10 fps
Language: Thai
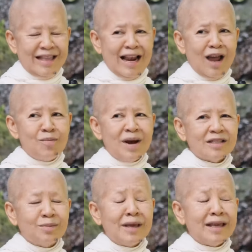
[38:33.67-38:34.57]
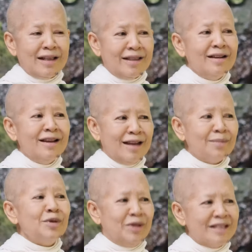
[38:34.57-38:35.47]
แต่เรามักจะไม่เก่งถ้าเรื่องนั้
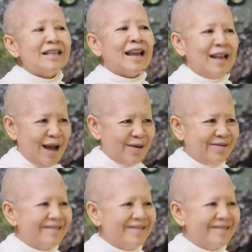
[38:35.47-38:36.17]
นมันอยู่ในใจเรา